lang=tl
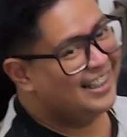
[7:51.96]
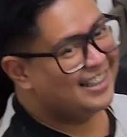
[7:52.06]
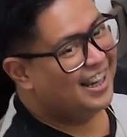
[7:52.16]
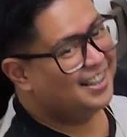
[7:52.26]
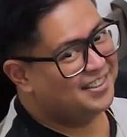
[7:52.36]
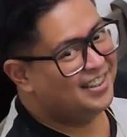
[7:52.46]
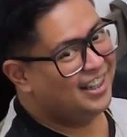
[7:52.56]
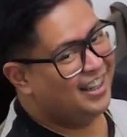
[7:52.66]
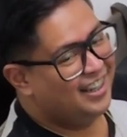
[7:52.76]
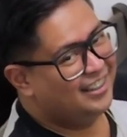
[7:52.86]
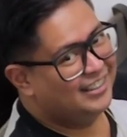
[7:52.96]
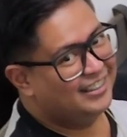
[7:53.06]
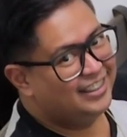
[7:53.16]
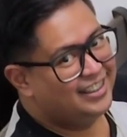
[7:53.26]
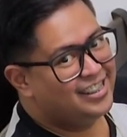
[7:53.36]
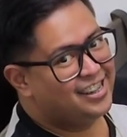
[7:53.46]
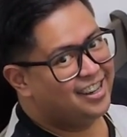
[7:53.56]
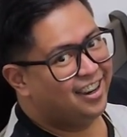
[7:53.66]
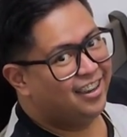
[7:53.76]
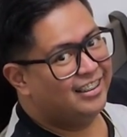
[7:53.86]
It is actually, yeah.
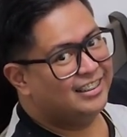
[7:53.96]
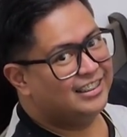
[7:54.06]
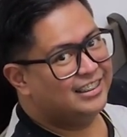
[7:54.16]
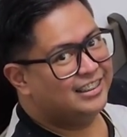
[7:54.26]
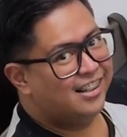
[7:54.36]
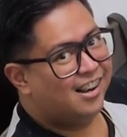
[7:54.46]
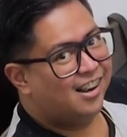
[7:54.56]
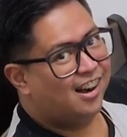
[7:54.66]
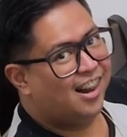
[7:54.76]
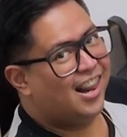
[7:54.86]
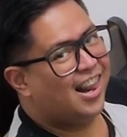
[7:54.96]
Oh!